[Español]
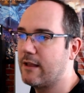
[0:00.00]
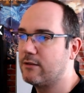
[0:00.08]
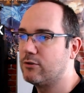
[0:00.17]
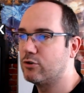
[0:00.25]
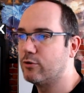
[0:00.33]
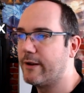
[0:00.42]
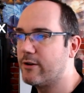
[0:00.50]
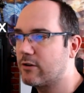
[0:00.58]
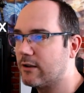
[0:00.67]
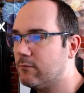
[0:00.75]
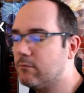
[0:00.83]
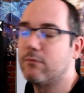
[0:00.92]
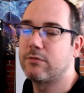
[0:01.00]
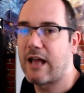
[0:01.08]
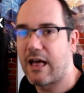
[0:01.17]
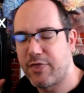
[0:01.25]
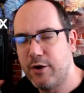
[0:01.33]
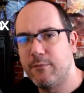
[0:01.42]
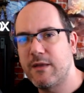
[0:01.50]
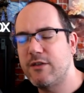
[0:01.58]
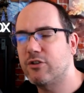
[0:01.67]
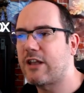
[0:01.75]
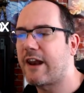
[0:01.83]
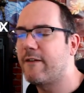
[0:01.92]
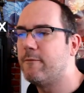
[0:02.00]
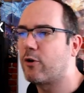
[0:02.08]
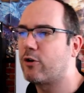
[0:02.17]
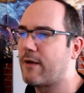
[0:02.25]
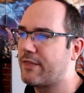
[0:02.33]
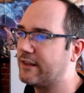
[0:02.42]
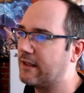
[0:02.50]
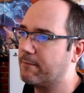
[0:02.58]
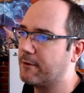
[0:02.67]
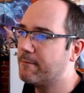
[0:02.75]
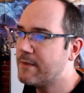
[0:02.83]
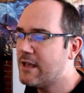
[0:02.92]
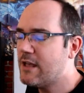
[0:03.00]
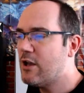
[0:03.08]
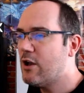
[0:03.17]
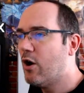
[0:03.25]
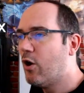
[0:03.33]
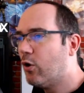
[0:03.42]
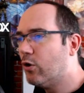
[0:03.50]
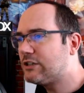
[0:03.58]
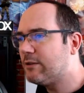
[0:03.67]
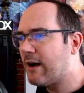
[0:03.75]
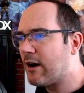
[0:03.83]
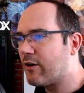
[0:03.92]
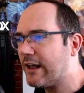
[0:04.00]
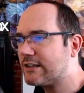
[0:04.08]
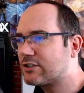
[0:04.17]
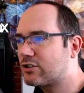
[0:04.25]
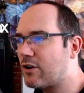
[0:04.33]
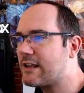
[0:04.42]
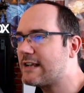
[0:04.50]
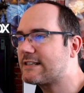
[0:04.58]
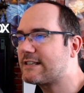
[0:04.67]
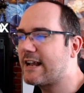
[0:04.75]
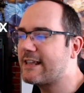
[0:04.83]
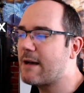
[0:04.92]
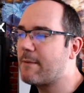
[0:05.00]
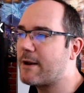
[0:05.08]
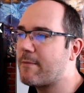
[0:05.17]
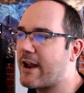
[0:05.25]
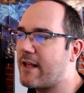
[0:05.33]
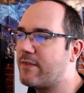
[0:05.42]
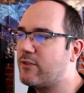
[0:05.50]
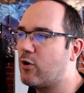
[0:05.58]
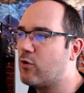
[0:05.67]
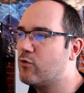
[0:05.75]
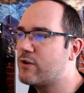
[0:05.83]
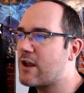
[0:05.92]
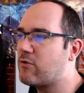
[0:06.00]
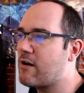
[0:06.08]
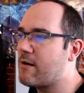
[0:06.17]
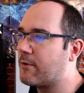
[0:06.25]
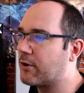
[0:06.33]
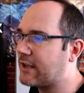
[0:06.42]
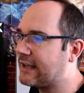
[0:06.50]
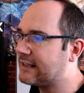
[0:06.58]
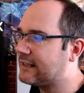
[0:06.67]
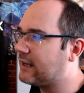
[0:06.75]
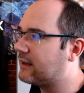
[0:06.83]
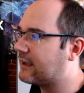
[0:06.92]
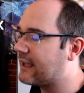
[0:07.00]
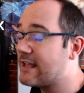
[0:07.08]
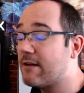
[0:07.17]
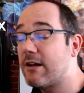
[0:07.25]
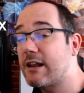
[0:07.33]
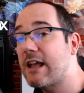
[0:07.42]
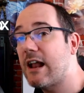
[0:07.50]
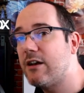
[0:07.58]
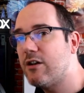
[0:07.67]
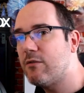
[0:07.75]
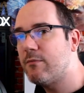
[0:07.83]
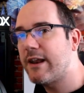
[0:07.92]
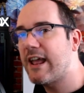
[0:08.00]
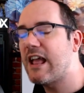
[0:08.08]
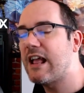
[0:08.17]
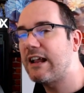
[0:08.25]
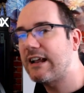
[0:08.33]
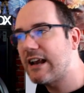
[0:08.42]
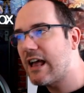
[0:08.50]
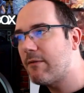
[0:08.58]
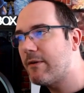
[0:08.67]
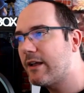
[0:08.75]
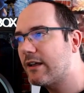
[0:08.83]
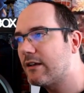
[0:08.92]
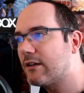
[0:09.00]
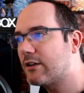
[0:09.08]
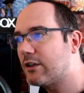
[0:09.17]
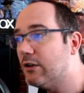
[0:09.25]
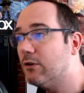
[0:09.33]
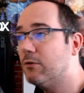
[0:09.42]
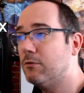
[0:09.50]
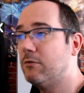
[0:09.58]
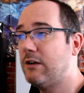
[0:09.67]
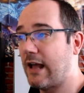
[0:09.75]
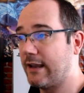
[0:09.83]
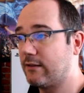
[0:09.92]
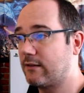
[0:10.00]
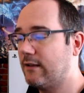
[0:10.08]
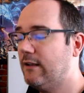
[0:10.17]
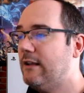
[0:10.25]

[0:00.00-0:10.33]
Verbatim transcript: YouTube, ¿no? Que hacer un vídeo tarda un poco más de tiempo. Última hora, Sony estaría preparando una nueva portátil que llevaría el nombre en clave Q-Lite.